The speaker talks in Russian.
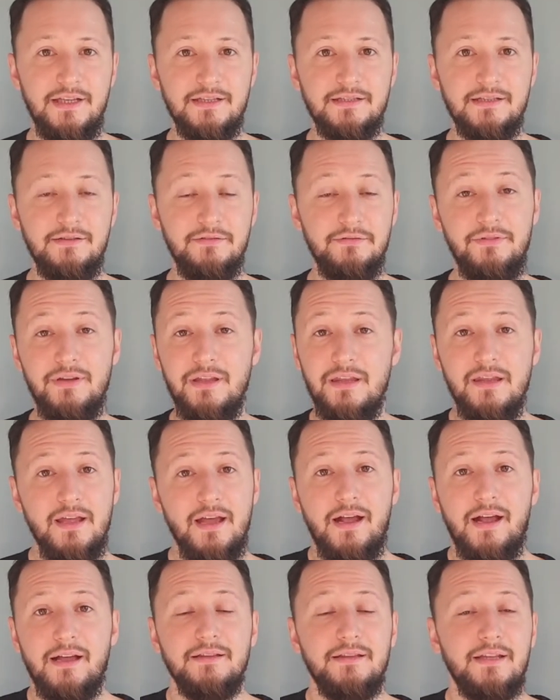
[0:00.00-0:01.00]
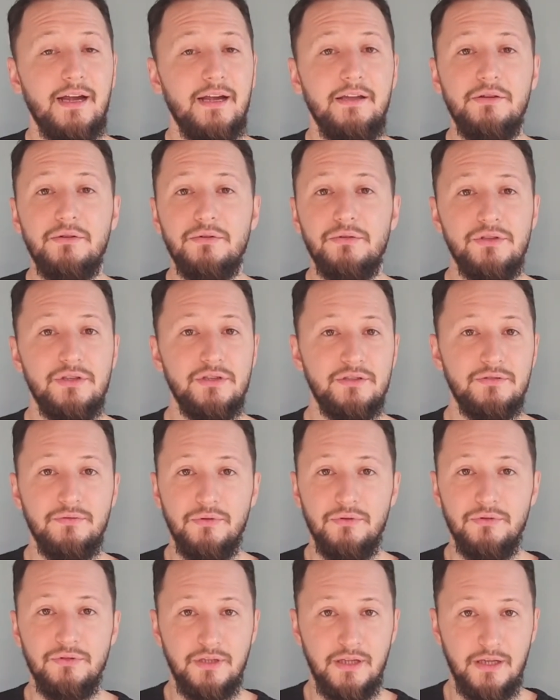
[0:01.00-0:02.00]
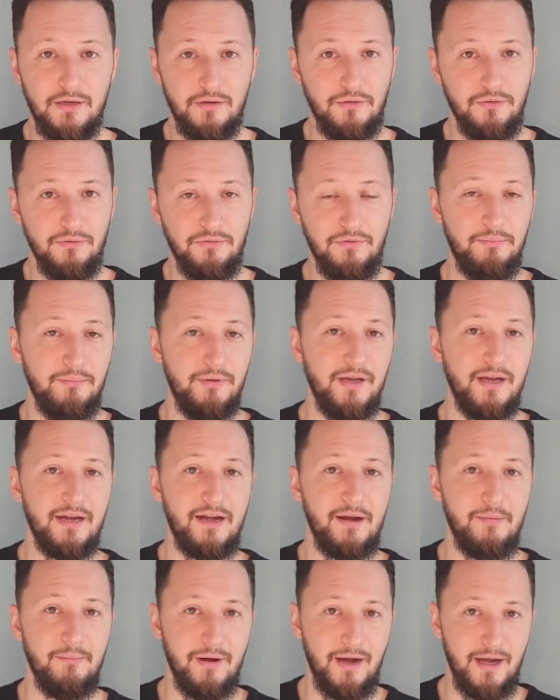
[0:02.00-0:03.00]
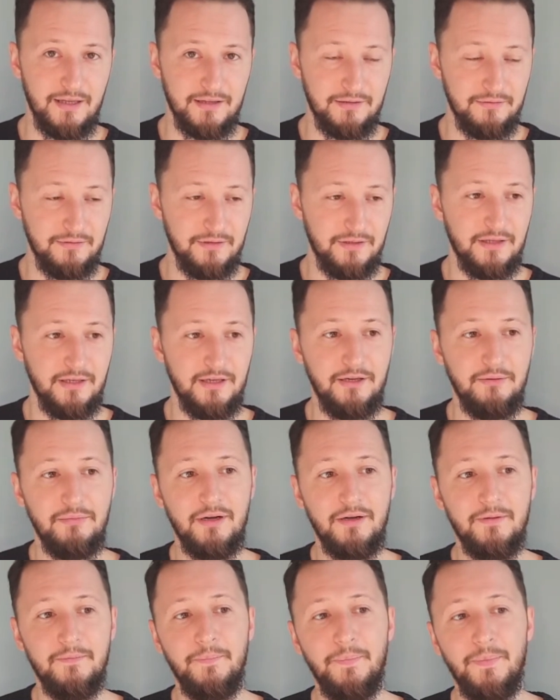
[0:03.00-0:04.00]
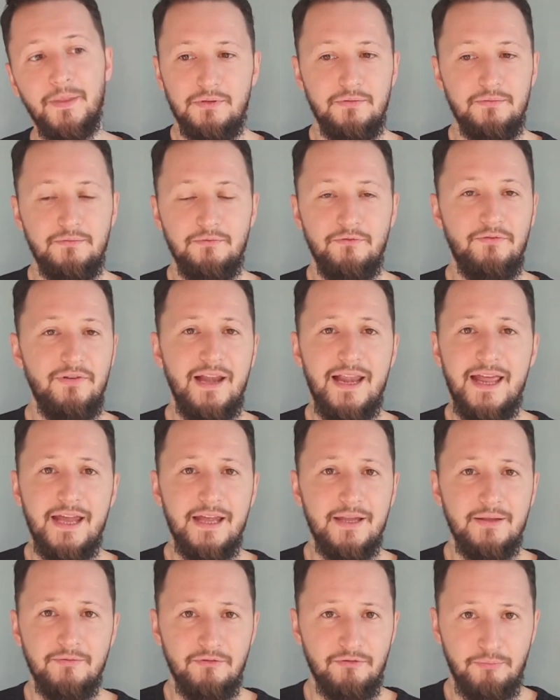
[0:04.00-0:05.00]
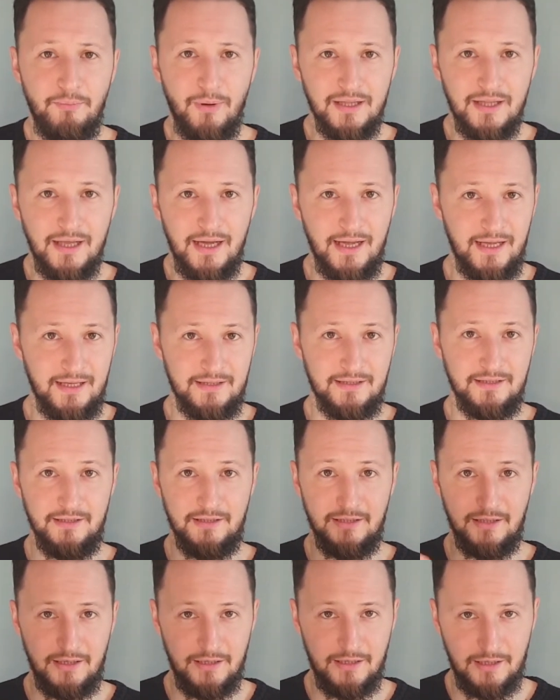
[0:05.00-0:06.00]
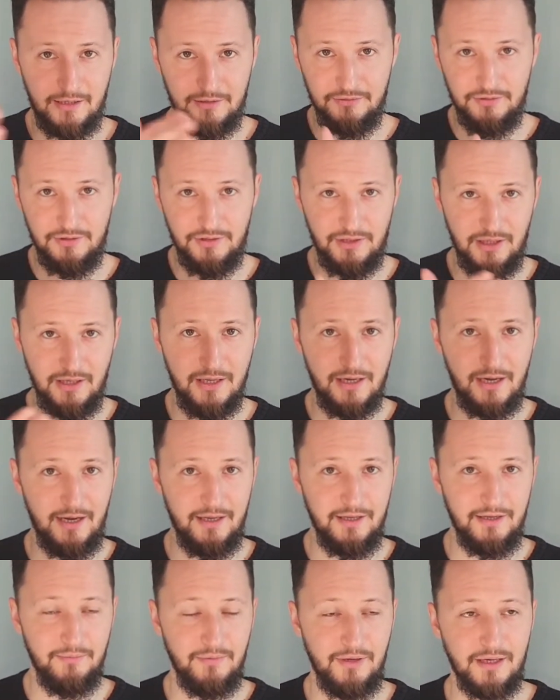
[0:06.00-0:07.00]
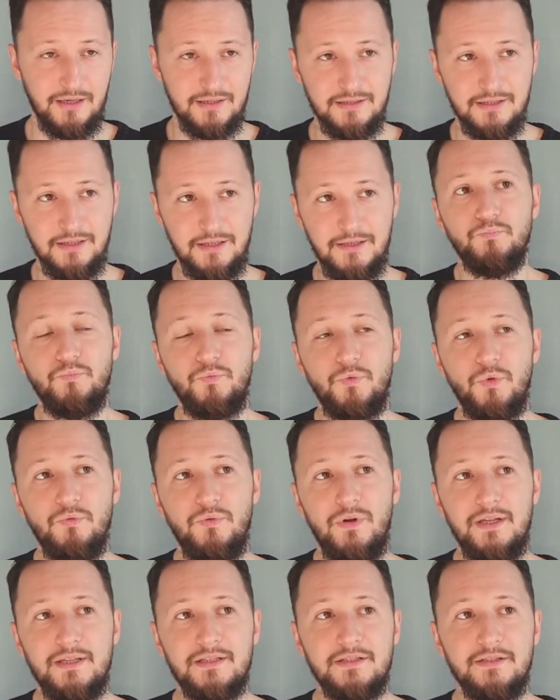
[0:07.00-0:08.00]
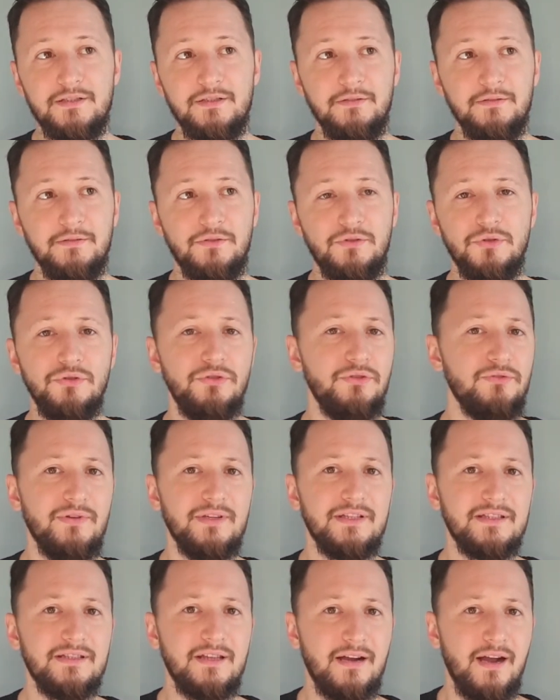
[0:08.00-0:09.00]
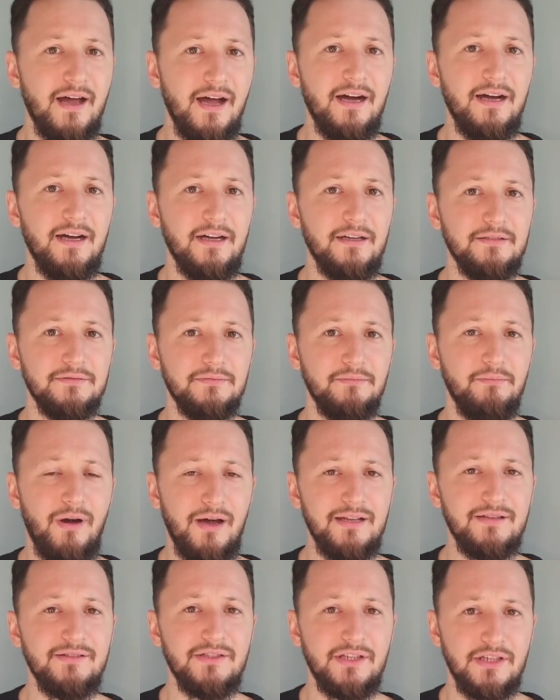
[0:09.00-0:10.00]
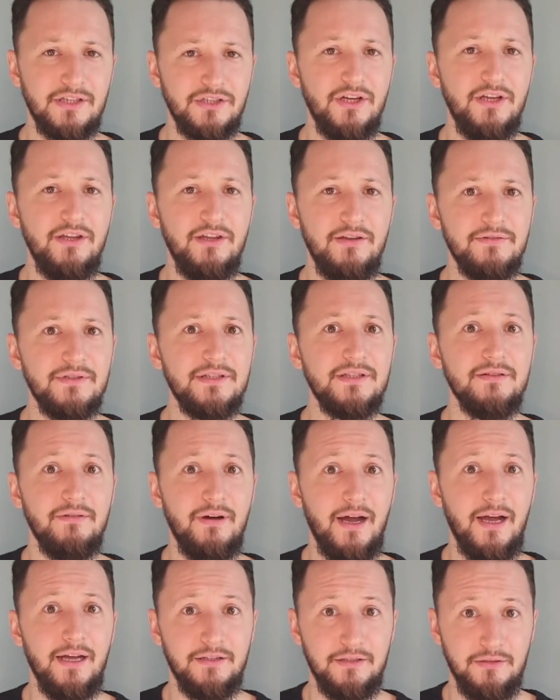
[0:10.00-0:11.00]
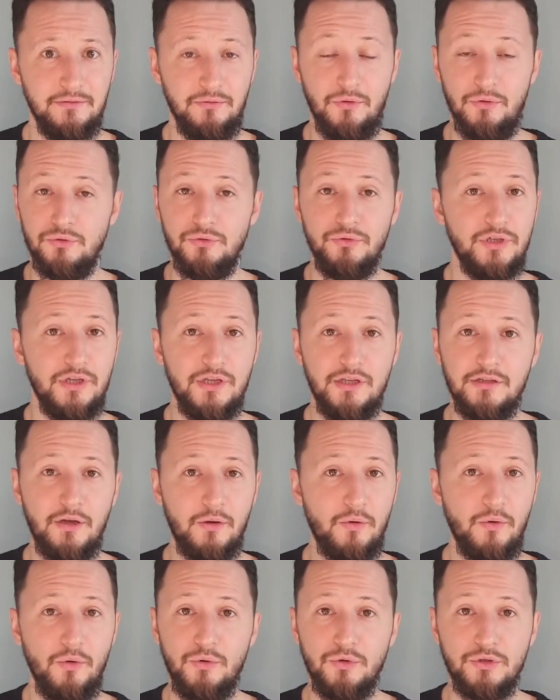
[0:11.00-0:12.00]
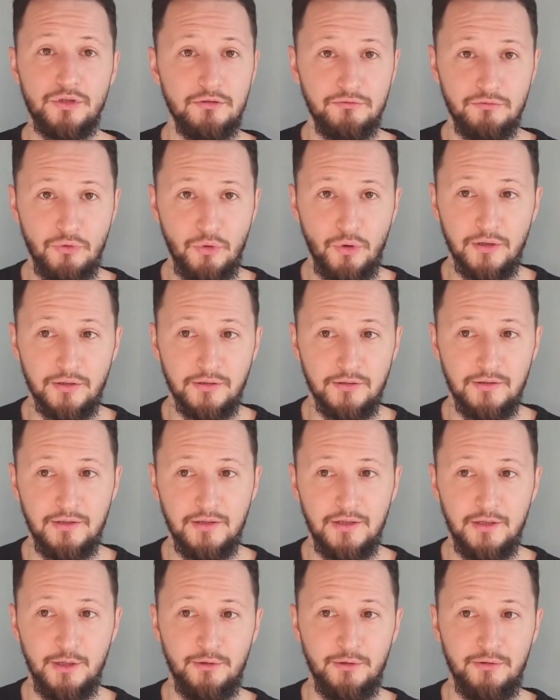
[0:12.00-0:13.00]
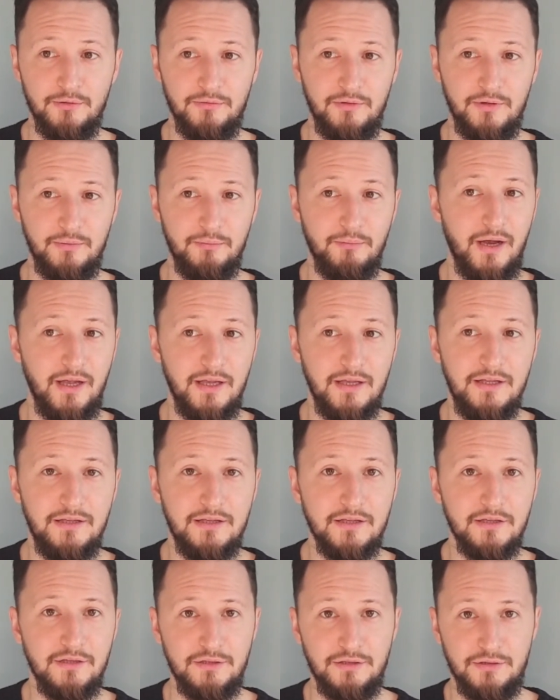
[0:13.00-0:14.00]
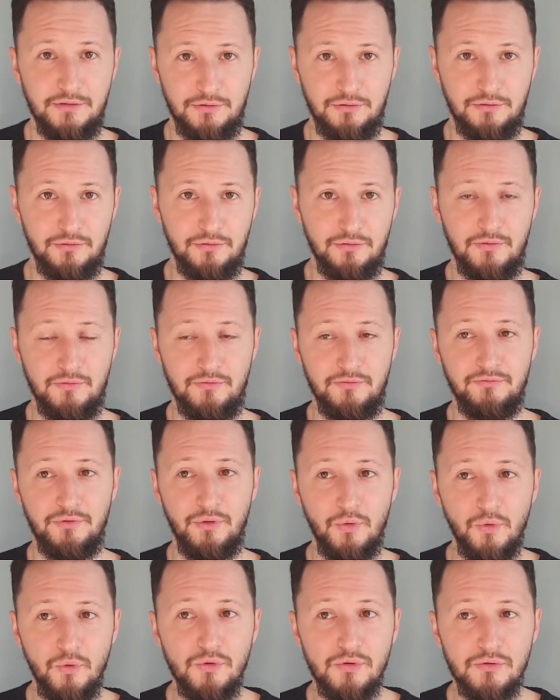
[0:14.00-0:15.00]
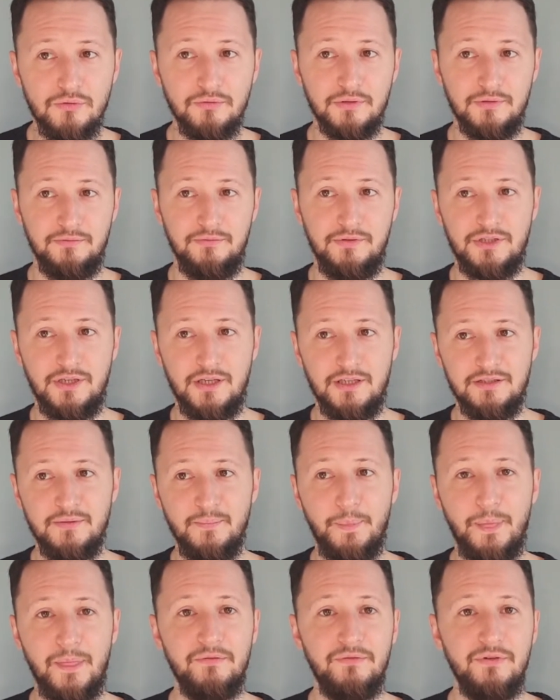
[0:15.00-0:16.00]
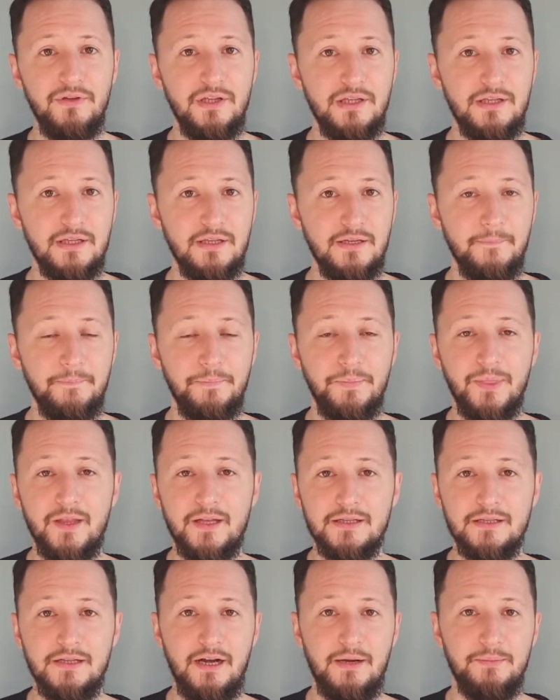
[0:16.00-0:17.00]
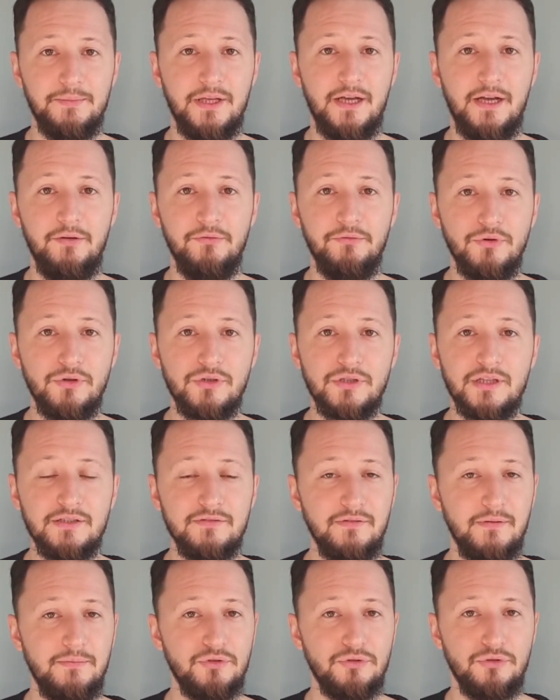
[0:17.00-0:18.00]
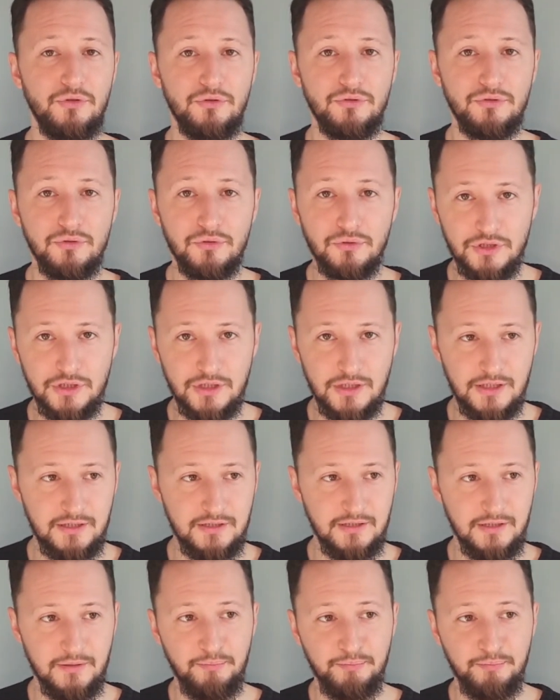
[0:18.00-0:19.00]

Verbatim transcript: если вы не контролируете свою энергию, вы перерабатываете, либо в лень впадаете, это как раз эти грани Марса. У вас э, чувство страха, Марс уже вызывает его, он уже не такой уж и воин. Вы боитесь, что вдруг вот вы сейчас выйдете за рамки комфорта, с вами что-то случится.